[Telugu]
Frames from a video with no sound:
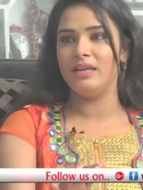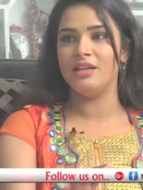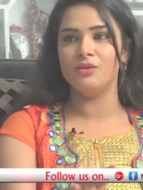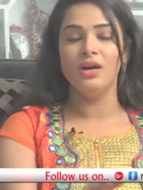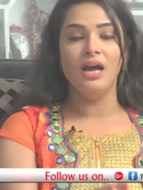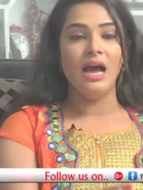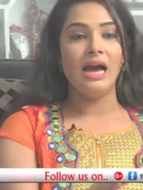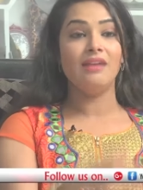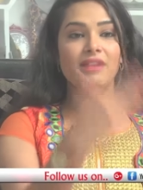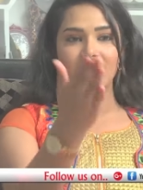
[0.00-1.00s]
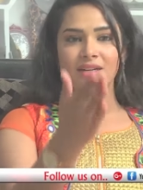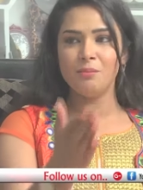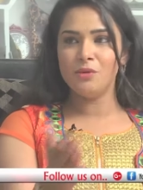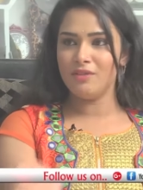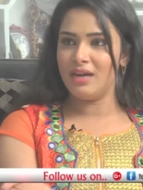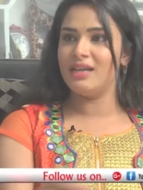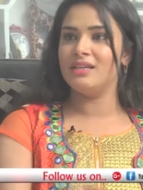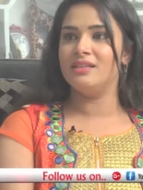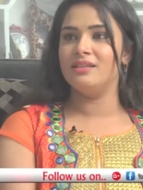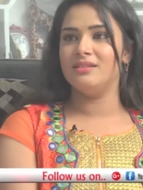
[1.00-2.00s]
వెళ్ళను అలా వెళ్ళినప్పుడు వాడికి
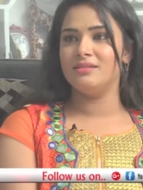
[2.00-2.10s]
అది